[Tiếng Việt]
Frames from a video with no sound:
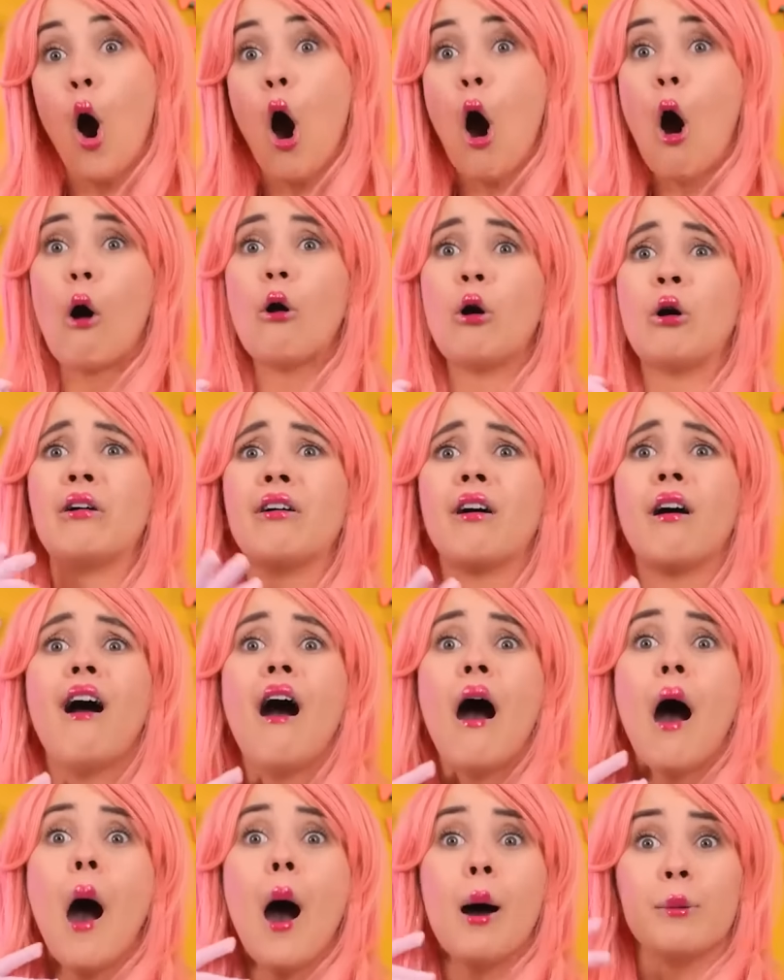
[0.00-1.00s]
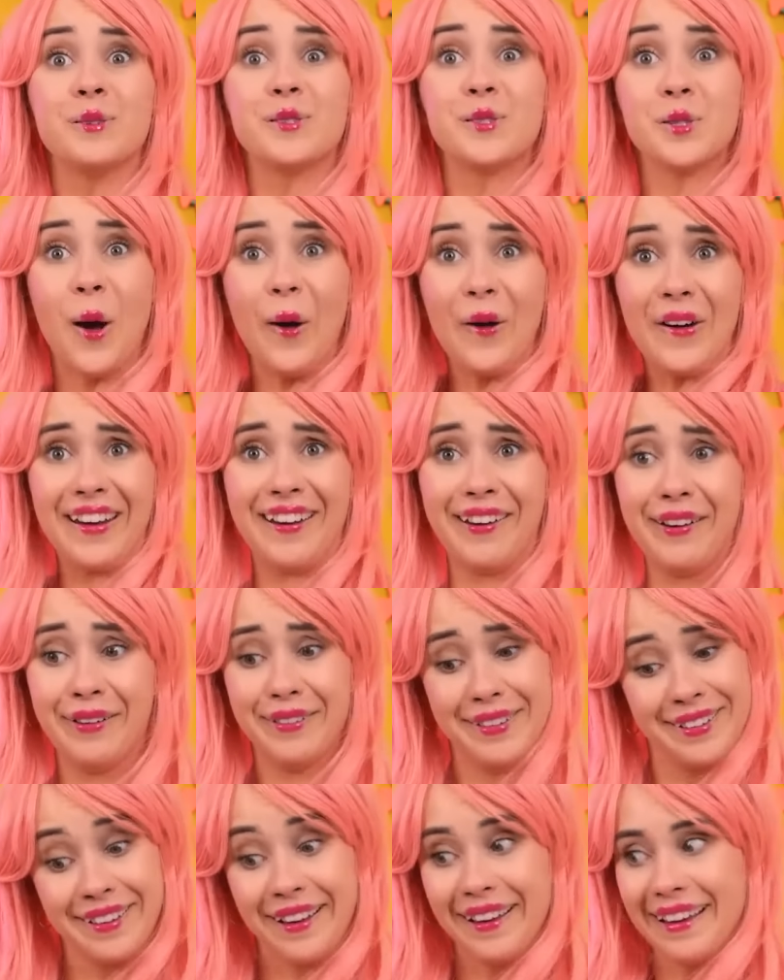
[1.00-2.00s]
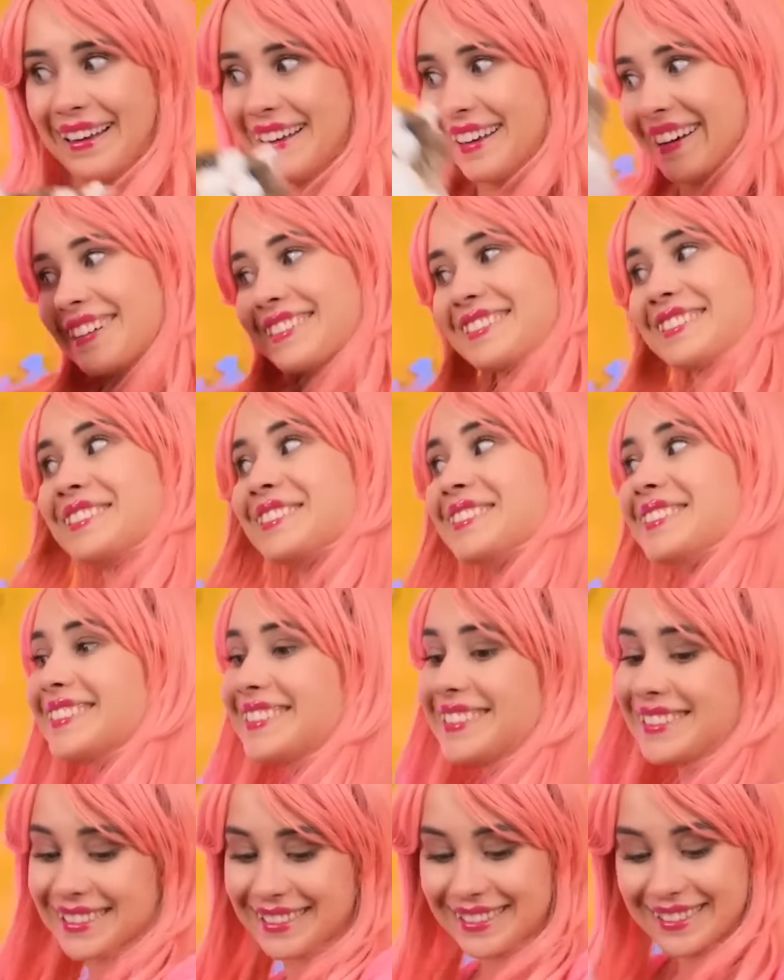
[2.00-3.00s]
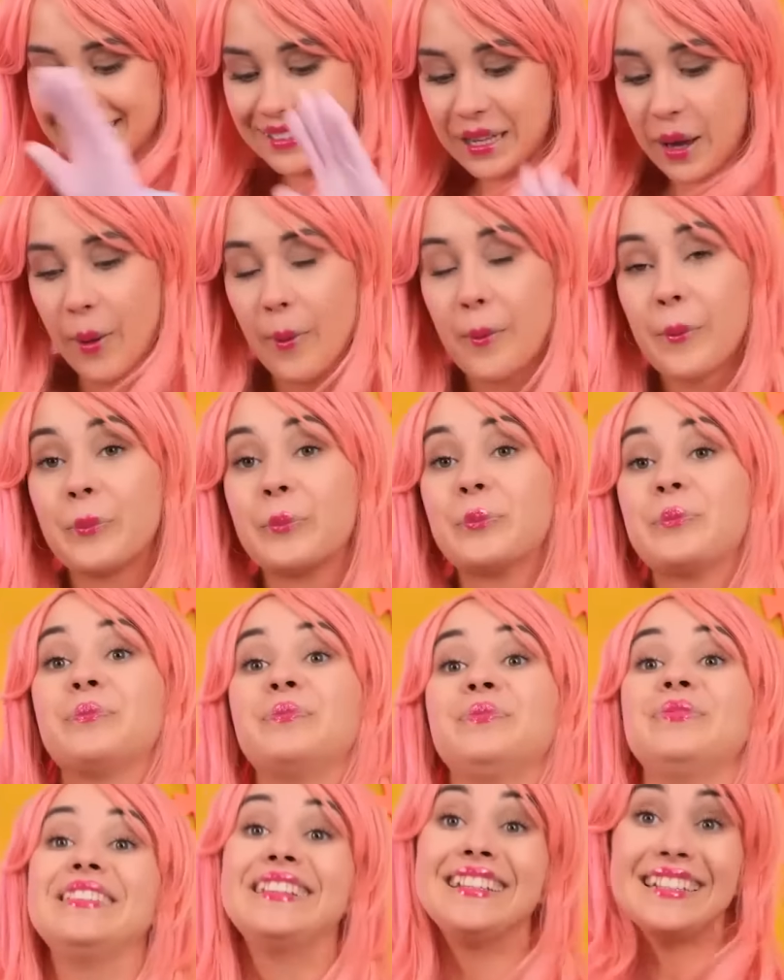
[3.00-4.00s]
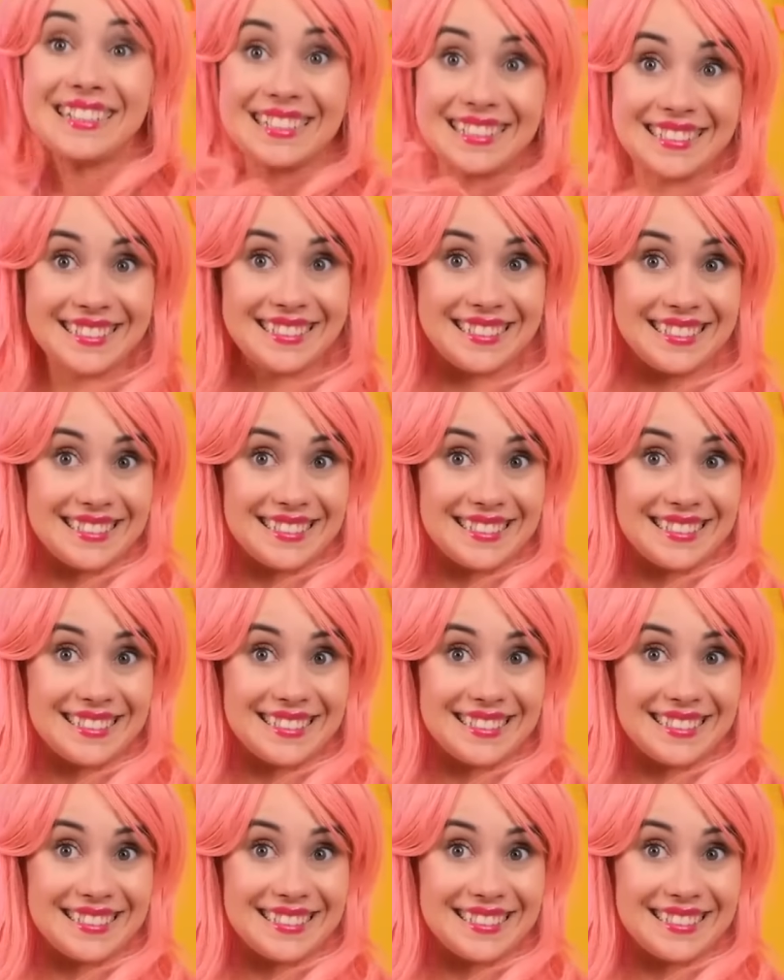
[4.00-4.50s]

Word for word: Ồ, cậu đến rồi. Tớ xin lỗi, tớ không thấy cậu. Giờ ta có thể bắt đầu.